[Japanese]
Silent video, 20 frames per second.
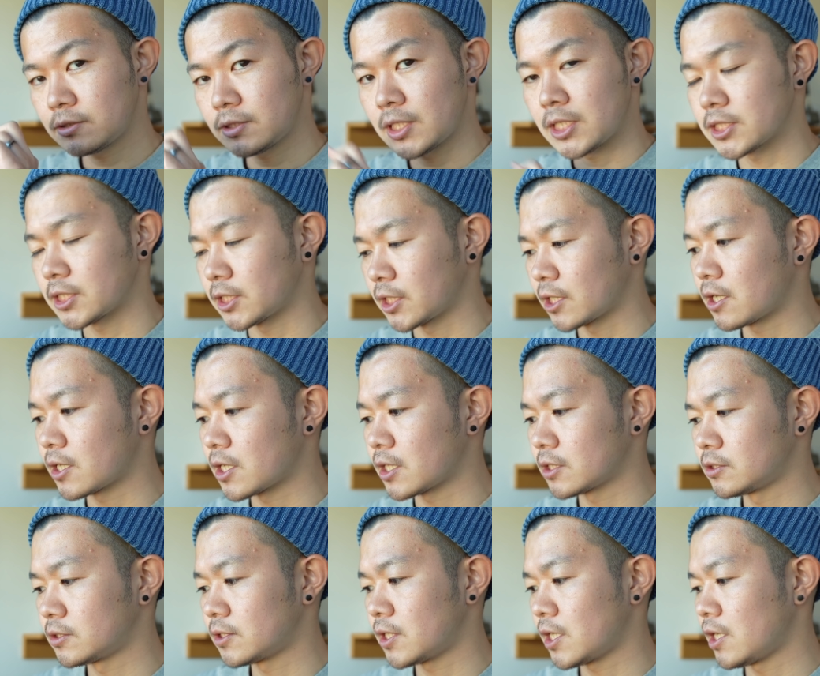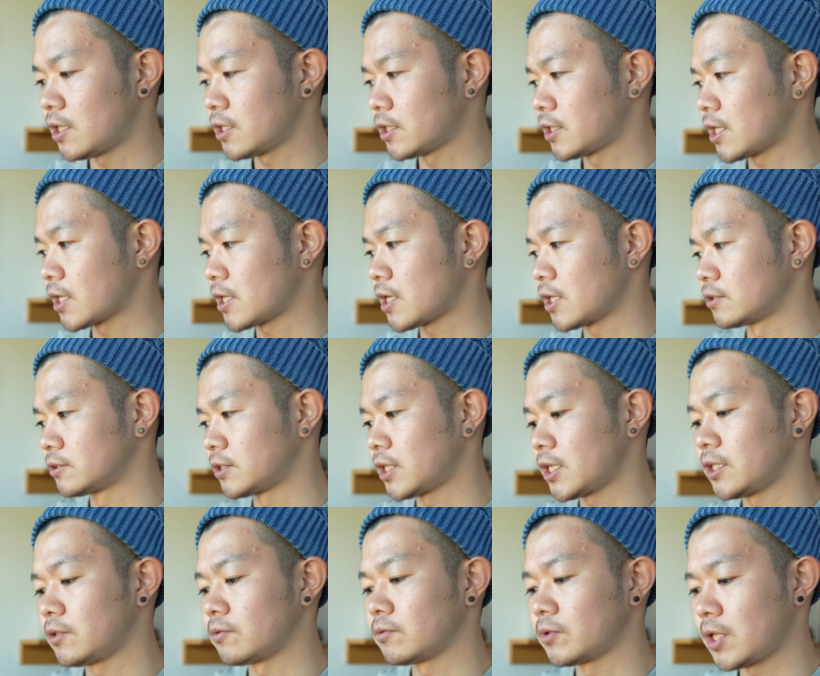ぐらいしか価格は高く
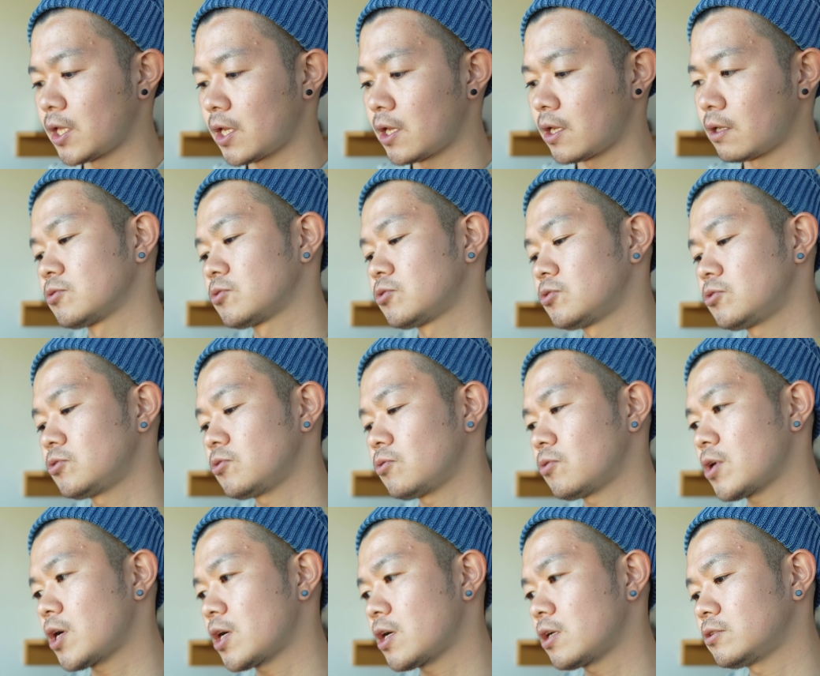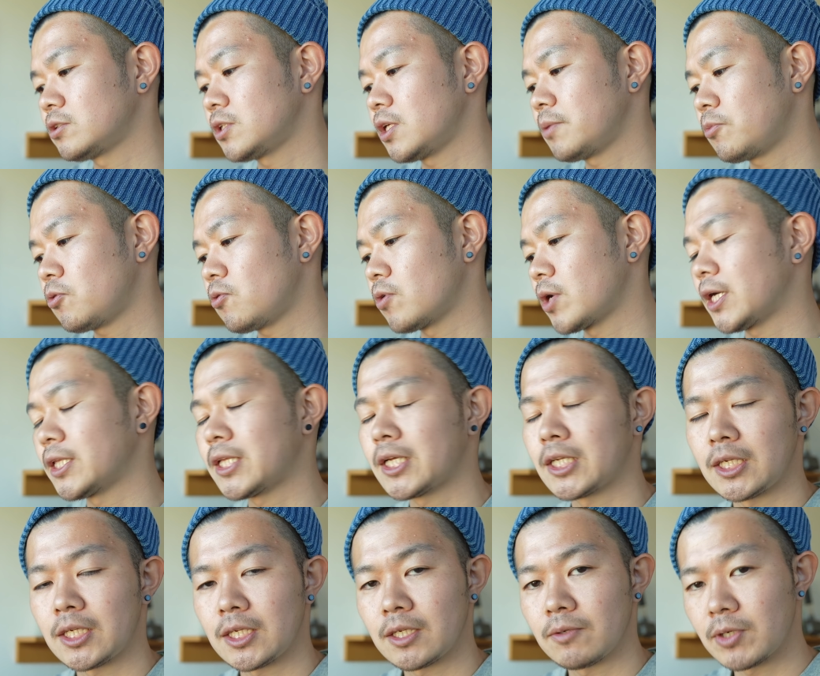ないので、通常の価格でもかな
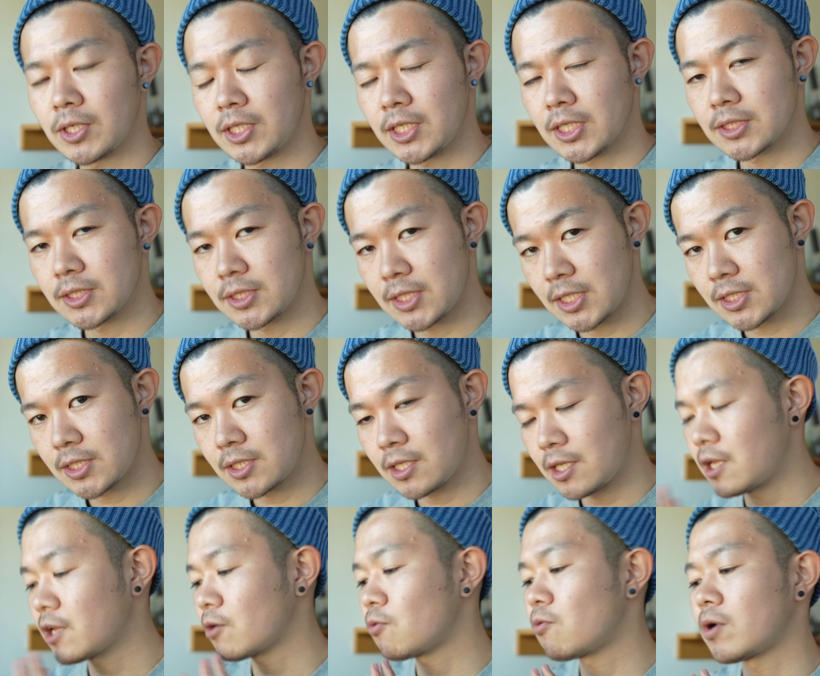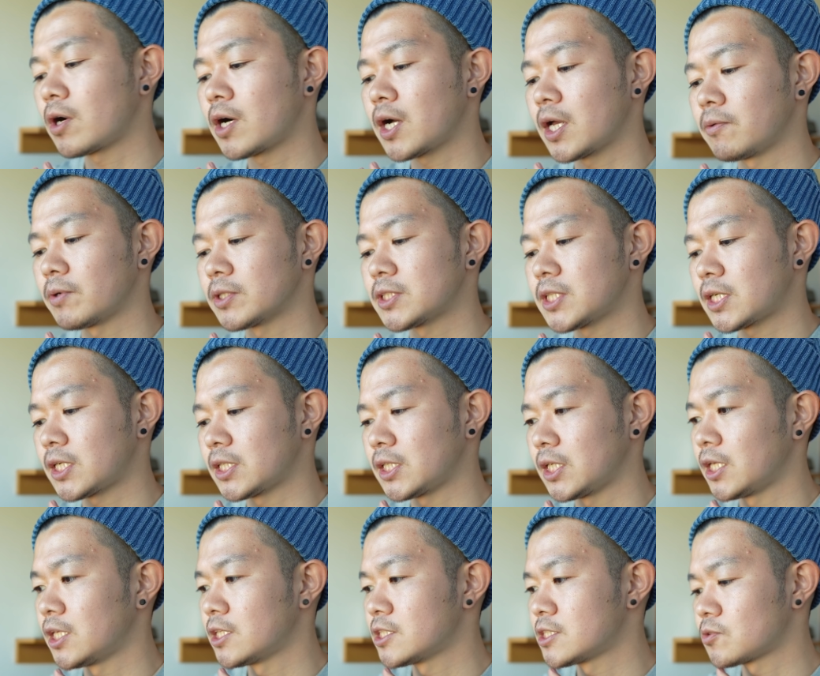り割安です。で、ね、今回はさらに
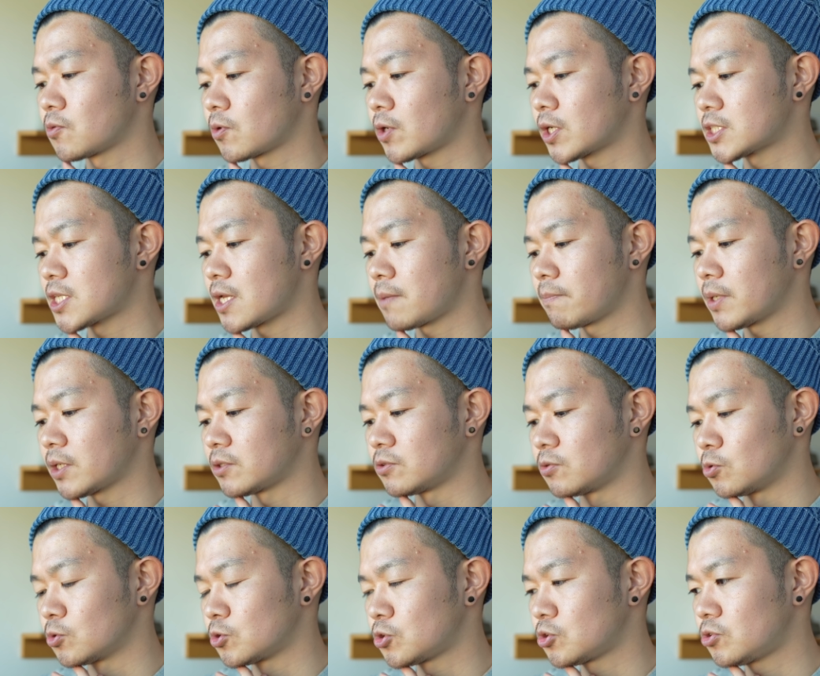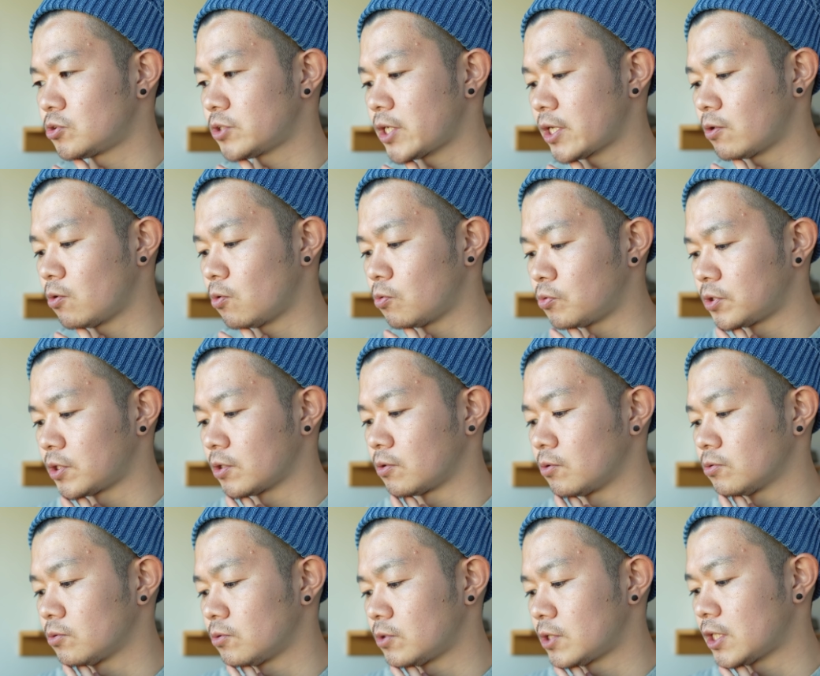そこから350円オフって
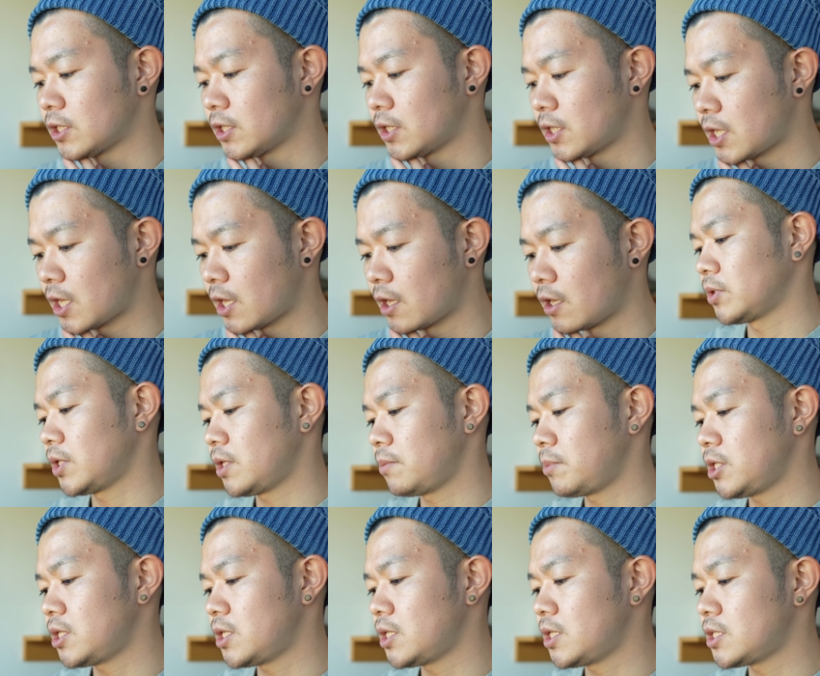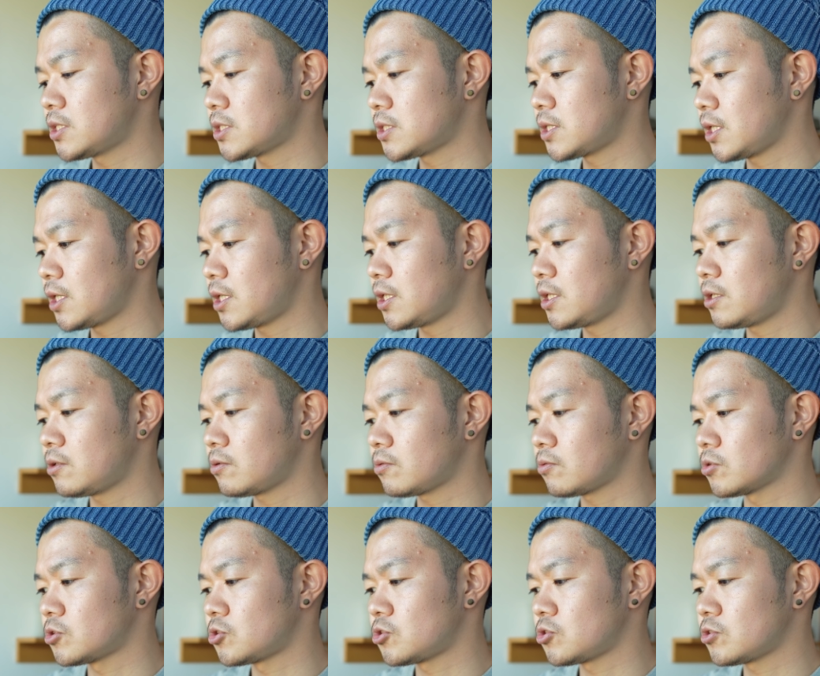ことなんで、値引き率的に言う
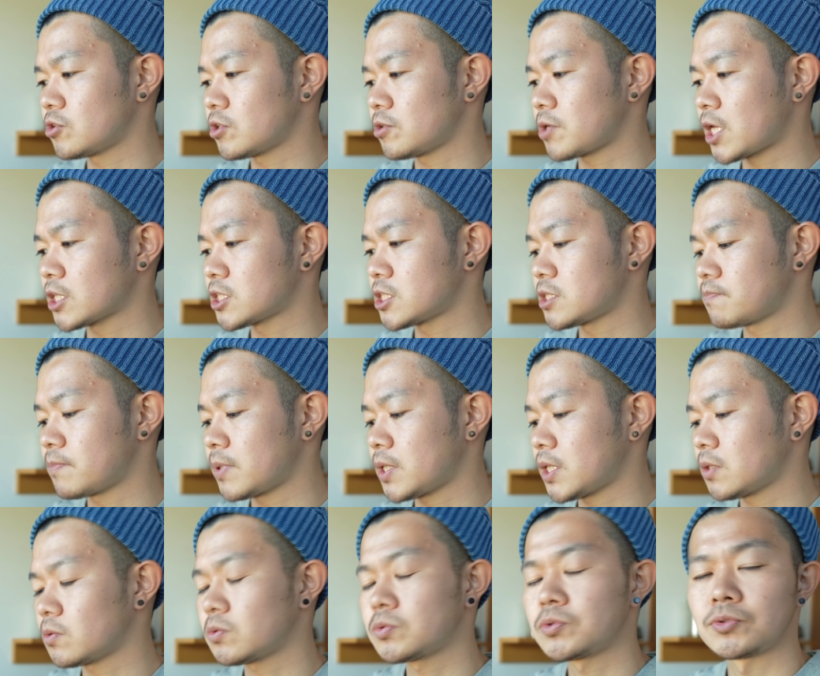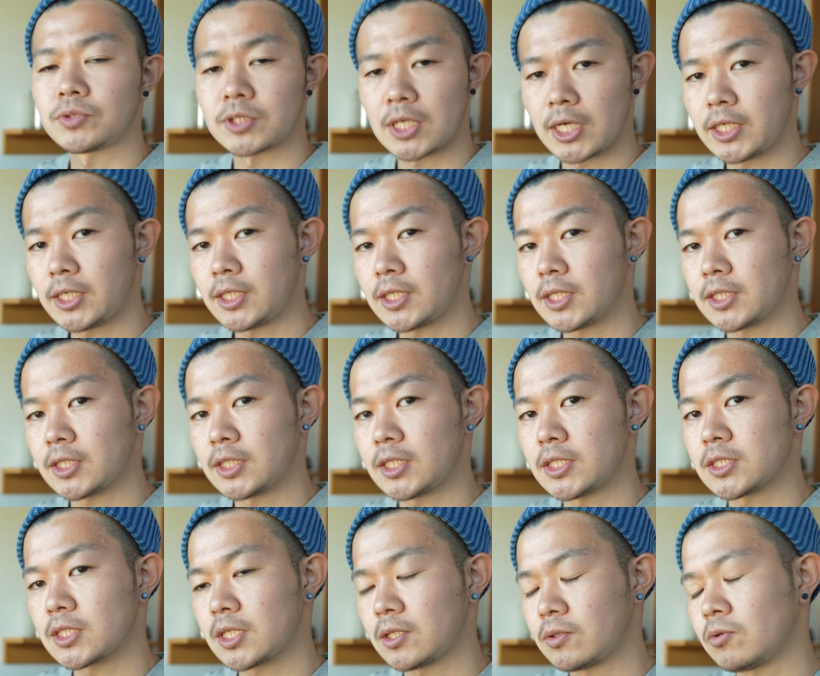と18%オフぐらいなん
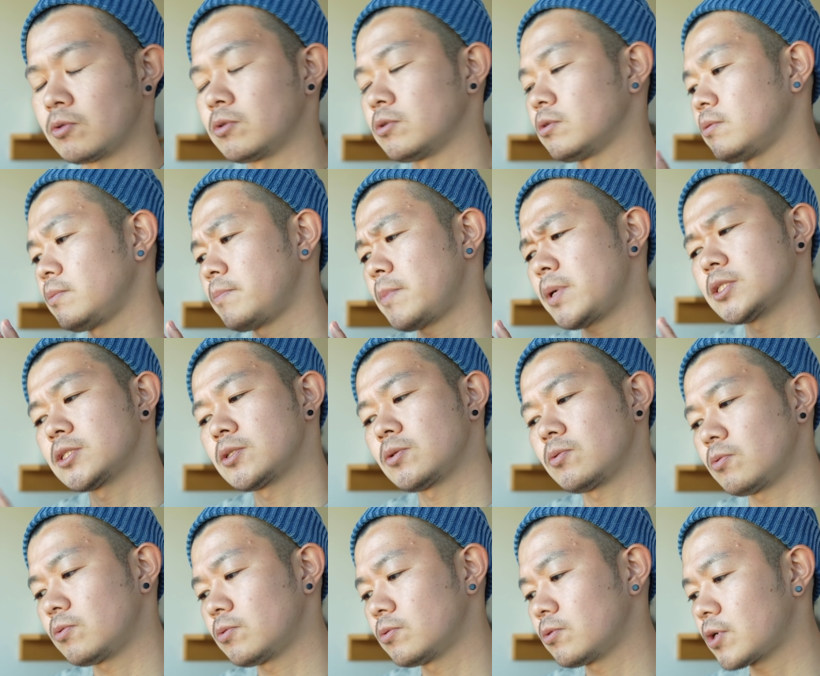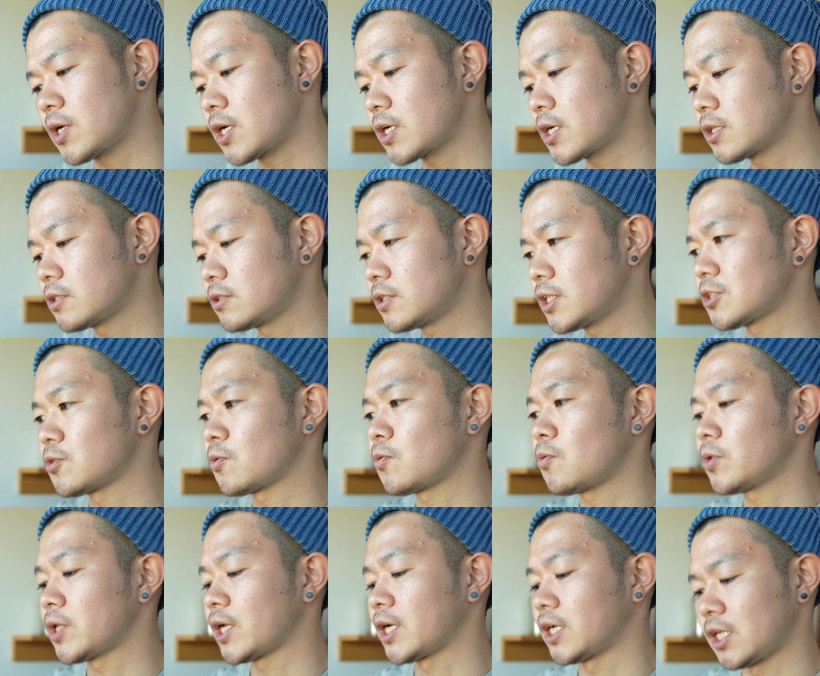ですけど、まあその価格が
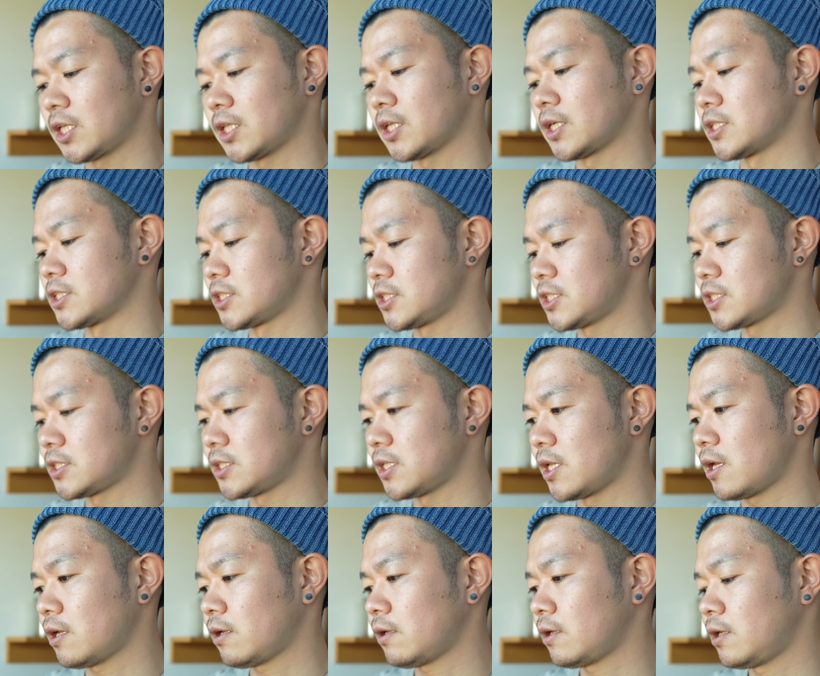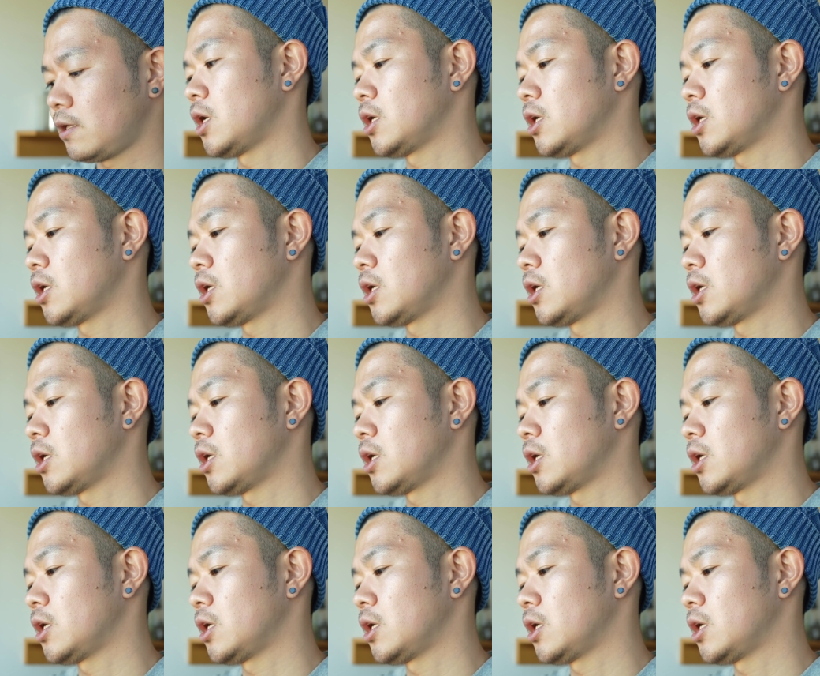底値かなって感じじですね。